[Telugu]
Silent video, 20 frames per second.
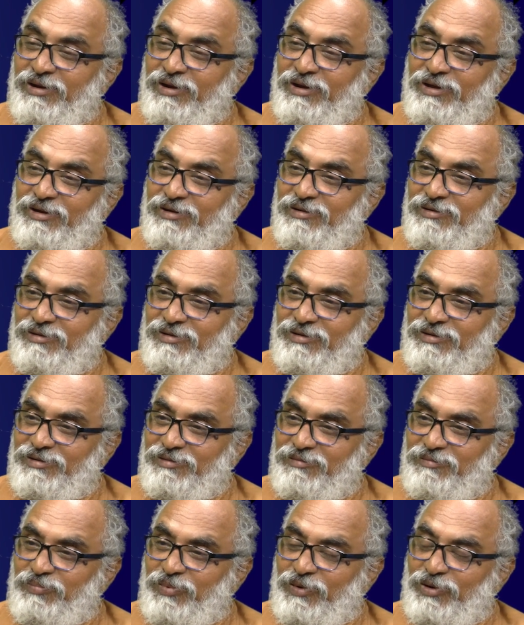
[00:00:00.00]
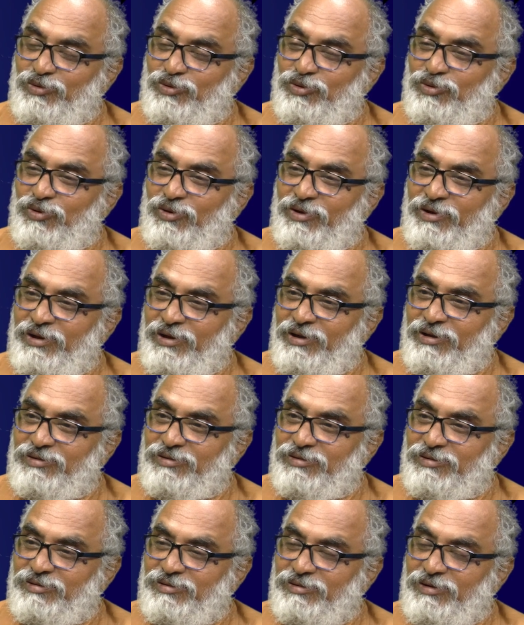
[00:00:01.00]
దాన్ని
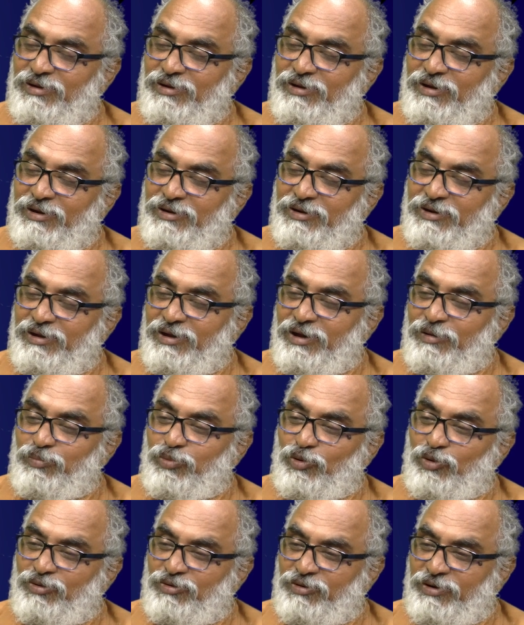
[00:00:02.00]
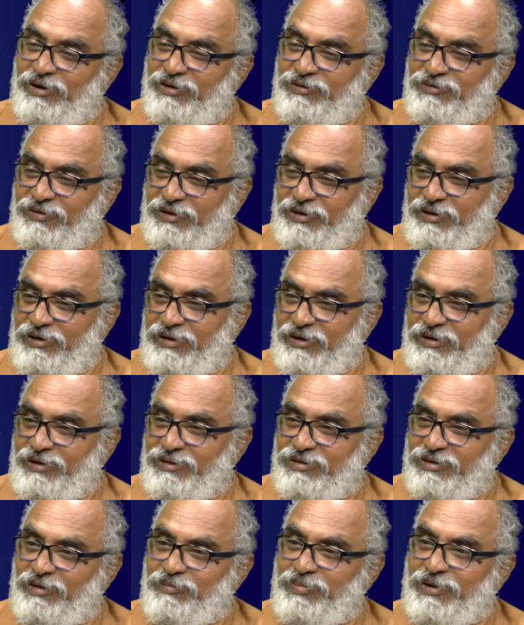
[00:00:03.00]
పట్టుకొని గట్టిగా పోర్ట్రేట్
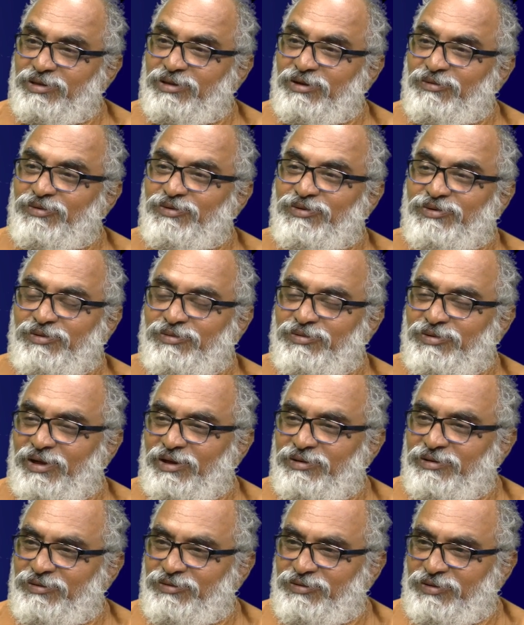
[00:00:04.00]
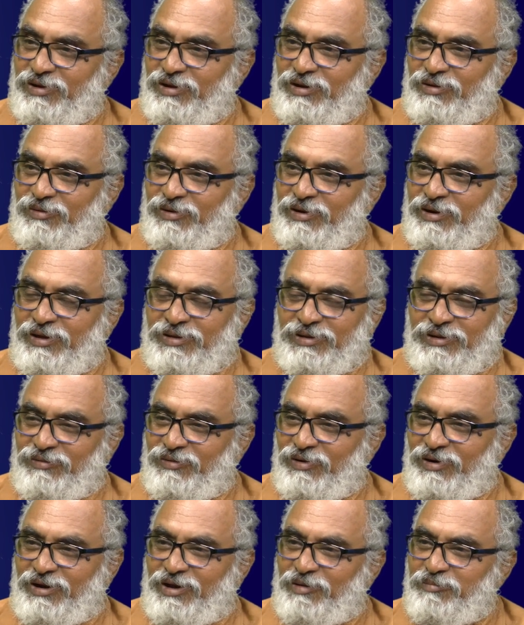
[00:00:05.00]
చేయగలిగితే పెద్ద విజయం సాధించగలం
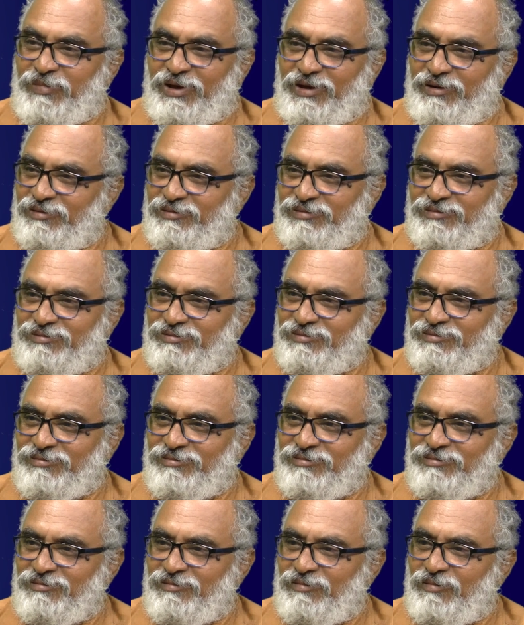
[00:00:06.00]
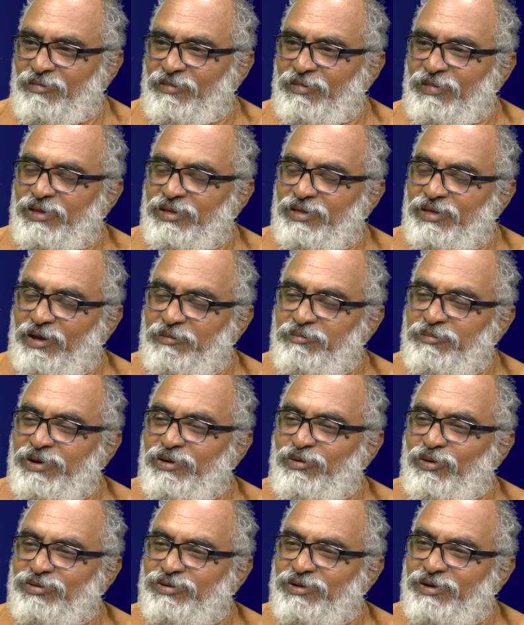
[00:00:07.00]
అనేది వాళ్ళు నమ్మారు hmm.
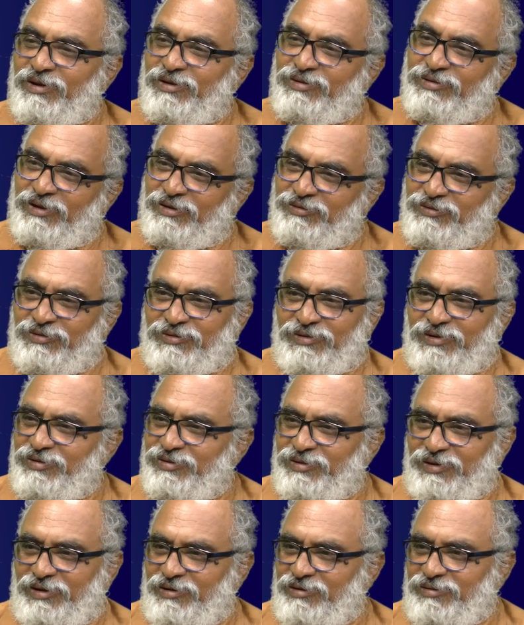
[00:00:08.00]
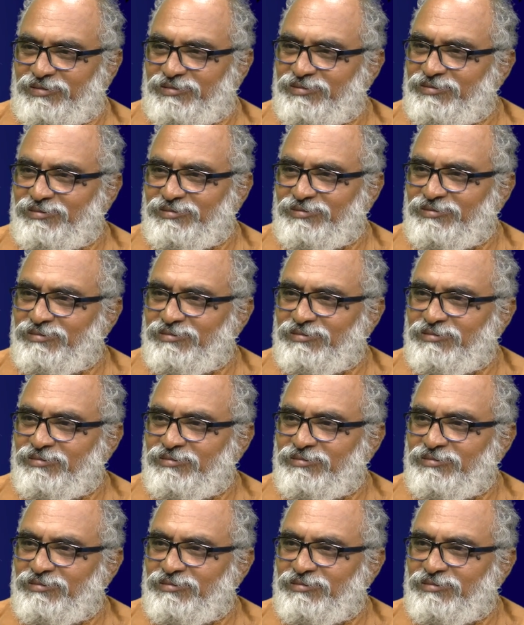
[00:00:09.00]
నమ్మి కొంత రీసెర్చ్ చేశారు